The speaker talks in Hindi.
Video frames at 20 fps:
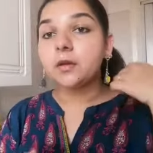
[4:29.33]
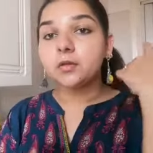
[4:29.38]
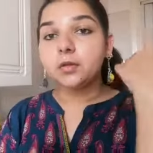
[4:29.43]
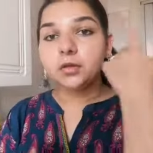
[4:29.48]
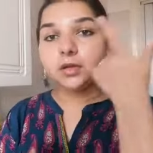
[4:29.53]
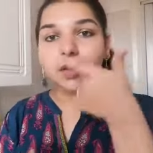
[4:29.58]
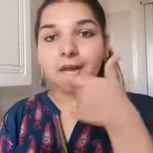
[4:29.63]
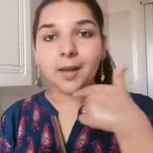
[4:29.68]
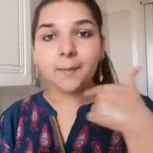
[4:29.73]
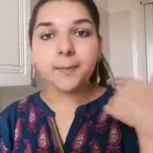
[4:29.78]
तो
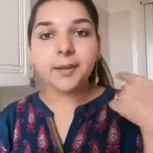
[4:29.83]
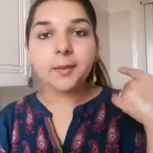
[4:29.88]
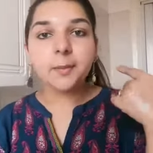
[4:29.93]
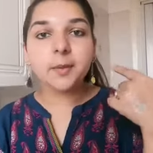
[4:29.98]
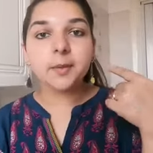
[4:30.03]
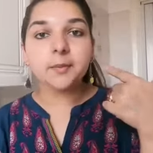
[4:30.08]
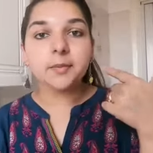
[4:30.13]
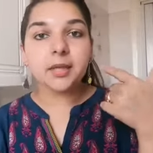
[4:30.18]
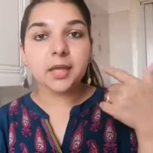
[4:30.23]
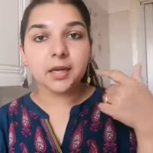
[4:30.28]
यहाँ पे अब
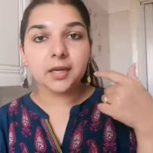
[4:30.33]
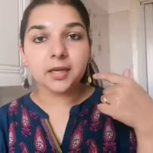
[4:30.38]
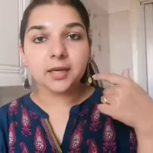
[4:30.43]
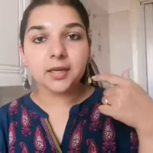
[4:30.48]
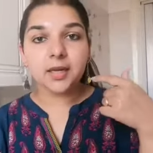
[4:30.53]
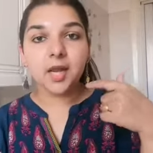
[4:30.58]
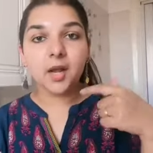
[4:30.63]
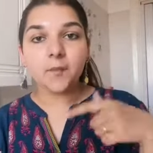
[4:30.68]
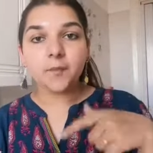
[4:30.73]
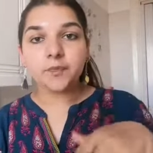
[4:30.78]
हम क्या
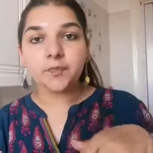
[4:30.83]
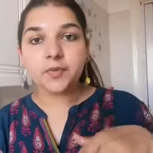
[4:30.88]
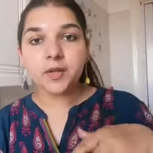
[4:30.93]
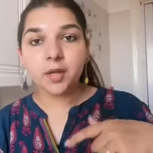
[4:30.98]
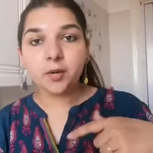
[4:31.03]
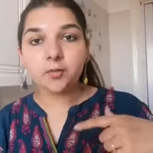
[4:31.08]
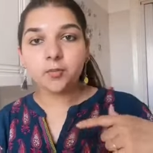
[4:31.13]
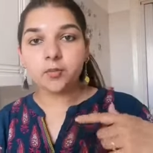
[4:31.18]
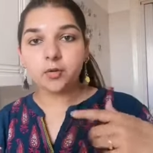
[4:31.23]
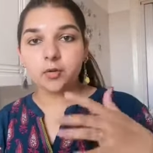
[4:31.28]
करेंगे
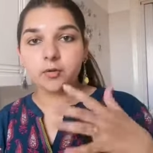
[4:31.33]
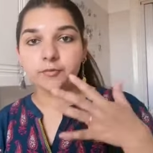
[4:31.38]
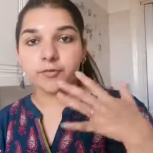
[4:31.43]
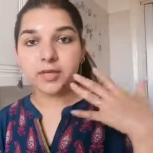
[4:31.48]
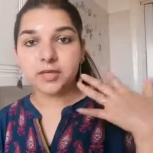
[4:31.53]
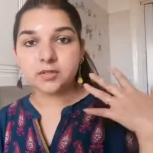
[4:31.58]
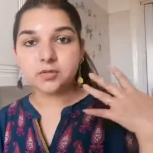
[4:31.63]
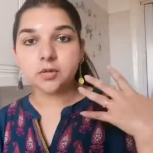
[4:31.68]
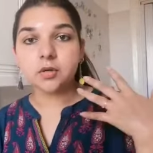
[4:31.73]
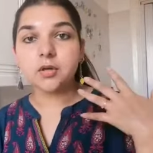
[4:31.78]
अपने
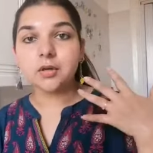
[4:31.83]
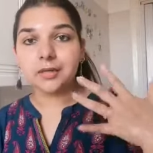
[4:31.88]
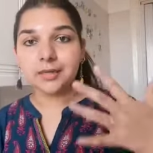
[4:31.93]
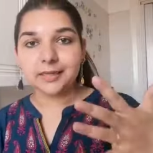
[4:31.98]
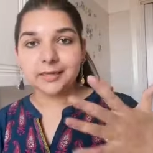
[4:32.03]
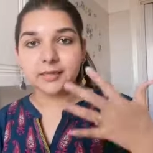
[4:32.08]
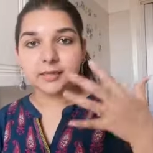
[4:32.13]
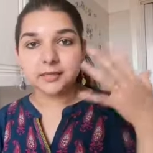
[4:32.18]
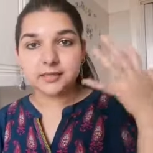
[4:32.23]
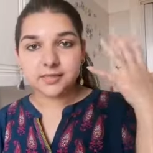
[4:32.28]
फेस को
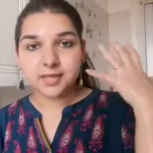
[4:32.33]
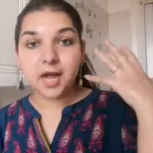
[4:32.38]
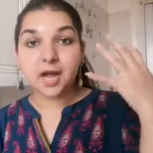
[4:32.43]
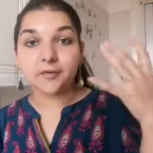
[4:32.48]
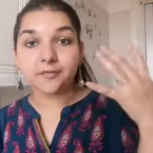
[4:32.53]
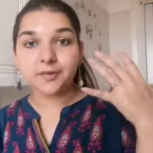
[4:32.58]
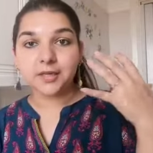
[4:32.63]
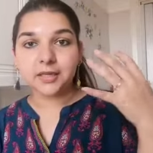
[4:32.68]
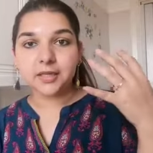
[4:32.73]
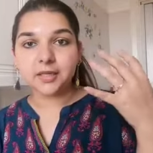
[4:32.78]
क्लीन
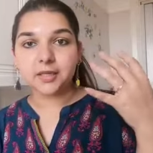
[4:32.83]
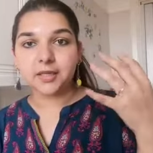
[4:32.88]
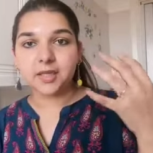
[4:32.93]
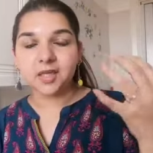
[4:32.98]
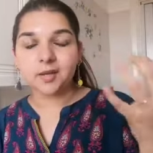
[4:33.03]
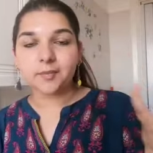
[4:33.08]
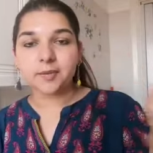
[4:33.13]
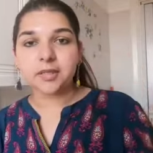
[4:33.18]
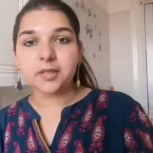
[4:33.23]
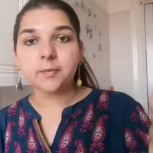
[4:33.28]
साफ नहीं
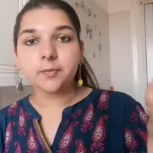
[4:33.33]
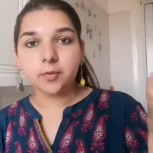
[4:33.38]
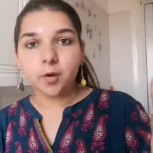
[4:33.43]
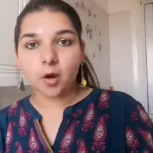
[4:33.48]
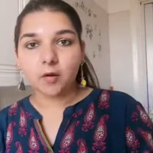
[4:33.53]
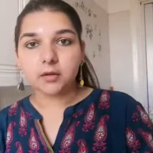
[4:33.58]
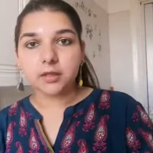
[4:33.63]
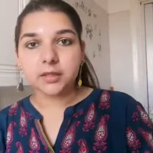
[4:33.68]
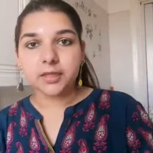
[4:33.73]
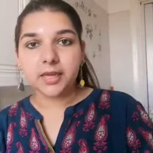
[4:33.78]
करेंगे मतलब
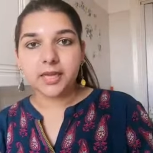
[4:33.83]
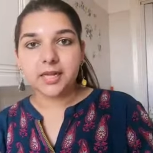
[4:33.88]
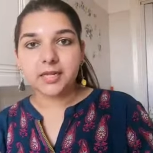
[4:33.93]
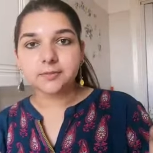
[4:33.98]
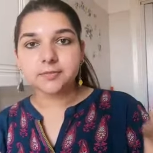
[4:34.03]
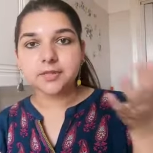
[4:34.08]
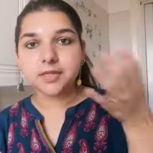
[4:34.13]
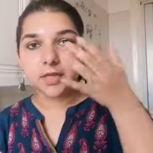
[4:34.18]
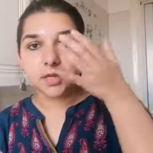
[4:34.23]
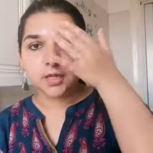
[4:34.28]
टॉवल की
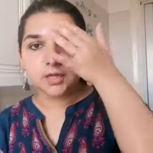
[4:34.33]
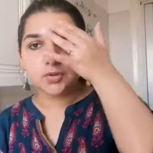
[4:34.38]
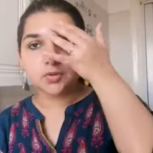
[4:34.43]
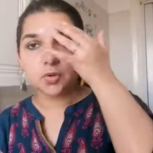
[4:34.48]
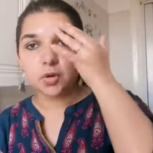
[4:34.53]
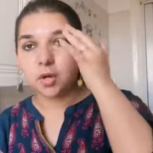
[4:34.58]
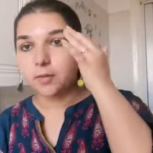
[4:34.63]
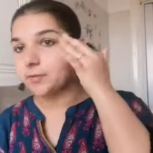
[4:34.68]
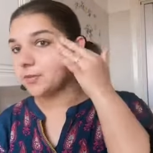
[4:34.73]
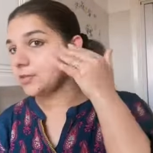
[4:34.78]
हेल्प से
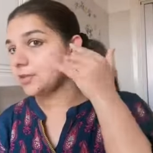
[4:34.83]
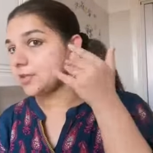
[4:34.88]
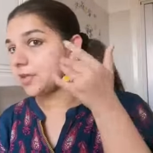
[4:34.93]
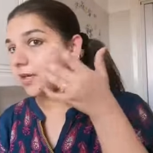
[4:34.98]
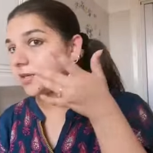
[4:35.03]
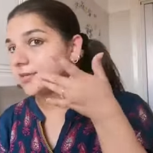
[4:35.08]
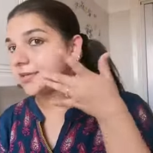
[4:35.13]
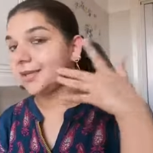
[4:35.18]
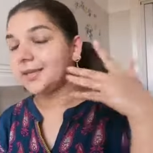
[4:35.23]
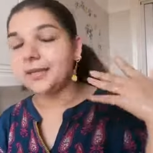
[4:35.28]
इसको हम इस
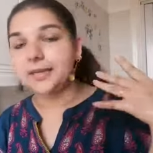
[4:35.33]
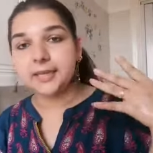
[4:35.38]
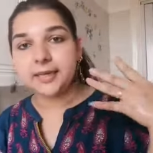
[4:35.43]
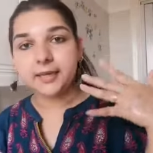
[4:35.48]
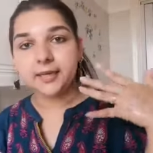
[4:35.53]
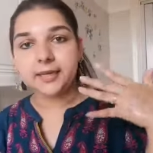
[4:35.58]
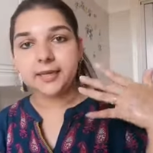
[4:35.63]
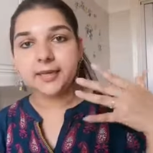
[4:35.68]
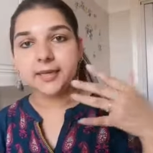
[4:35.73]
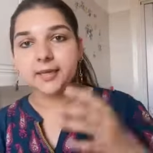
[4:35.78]
तरह से गीला
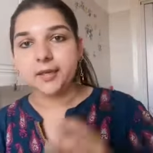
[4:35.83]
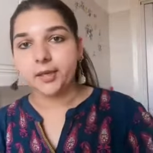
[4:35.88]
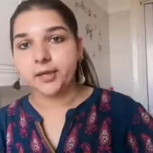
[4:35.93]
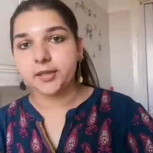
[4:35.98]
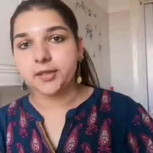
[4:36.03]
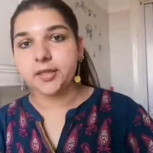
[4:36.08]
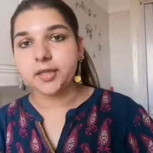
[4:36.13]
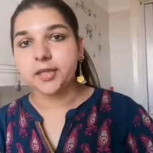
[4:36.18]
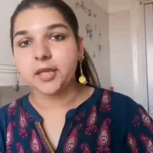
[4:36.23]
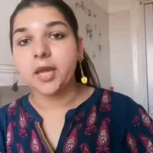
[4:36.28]
गीला ही
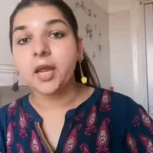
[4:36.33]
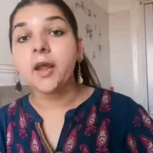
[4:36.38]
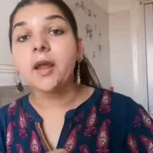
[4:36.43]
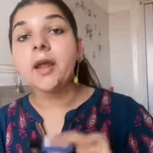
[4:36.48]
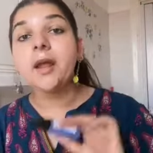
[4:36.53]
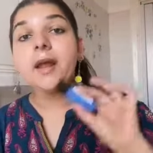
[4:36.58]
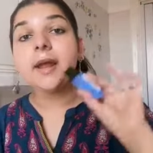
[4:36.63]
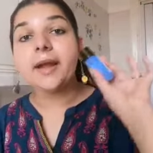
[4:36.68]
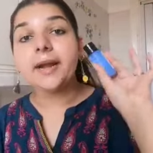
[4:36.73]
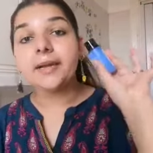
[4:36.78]
रहने देंगे
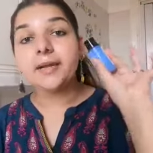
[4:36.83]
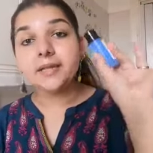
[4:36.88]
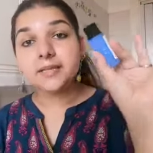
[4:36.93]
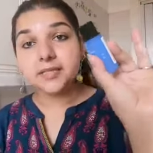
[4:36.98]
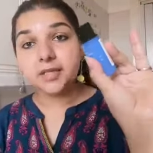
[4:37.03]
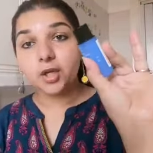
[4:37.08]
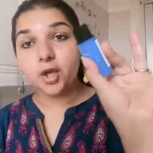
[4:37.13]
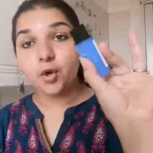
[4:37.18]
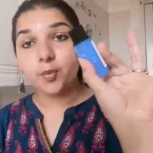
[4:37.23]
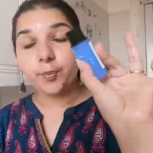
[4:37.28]
एंड
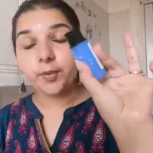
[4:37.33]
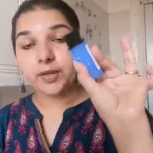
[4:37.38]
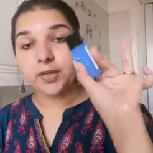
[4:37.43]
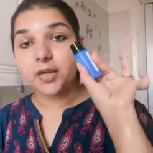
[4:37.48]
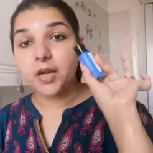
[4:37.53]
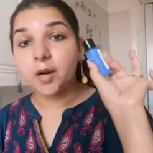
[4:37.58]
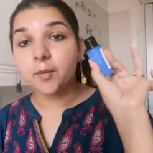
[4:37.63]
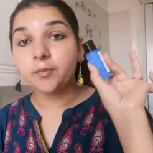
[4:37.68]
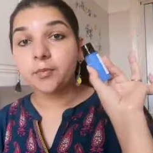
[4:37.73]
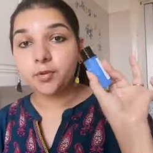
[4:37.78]
इसी के ऊपर
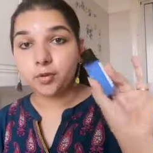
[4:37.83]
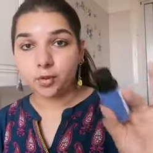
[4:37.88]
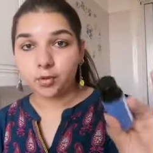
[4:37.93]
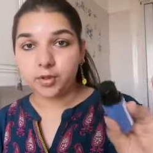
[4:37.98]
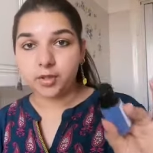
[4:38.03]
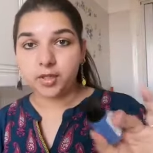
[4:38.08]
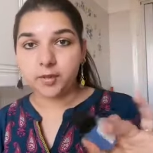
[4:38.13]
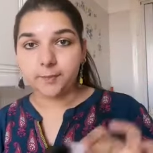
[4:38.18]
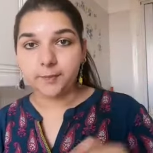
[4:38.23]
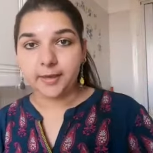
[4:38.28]
ही हम
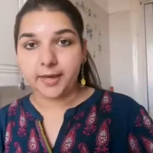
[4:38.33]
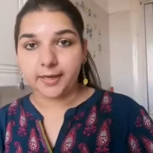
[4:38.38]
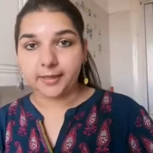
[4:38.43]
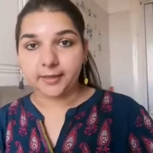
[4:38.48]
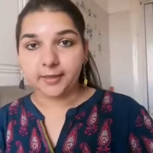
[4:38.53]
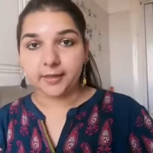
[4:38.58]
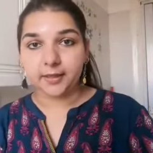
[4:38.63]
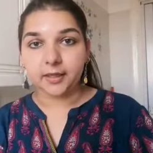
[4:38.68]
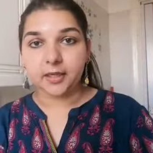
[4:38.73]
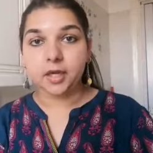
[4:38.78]
टोनर अप्लाई
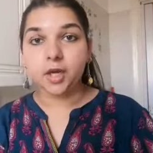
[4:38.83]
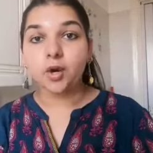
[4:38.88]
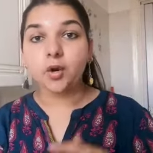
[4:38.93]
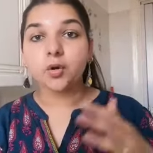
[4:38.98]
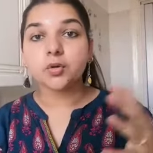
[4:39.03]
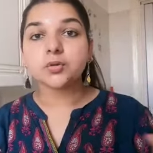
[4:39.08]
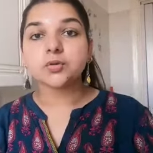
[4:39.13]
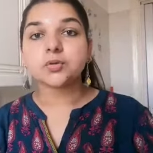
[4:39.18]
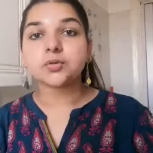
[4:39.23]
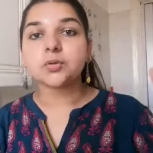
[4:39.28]
करेंगे
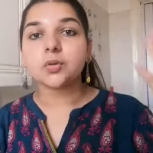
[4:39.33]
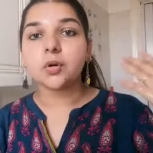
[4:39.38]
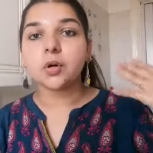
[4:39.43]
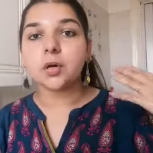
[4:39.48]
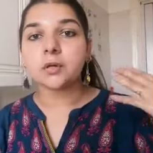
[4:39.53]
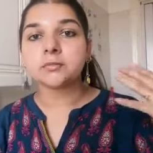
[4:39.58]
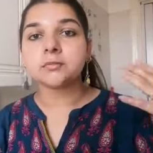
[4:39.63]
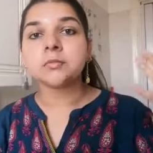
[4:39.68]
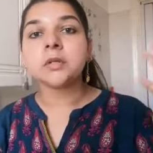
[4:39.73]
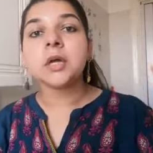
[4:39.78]
और उसको
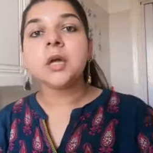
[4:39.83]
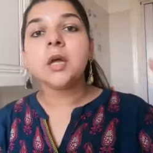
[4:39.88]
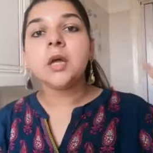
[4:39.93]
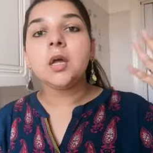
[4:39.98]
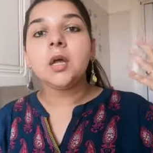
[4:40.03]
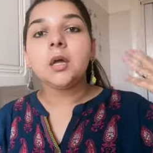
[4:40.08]
हम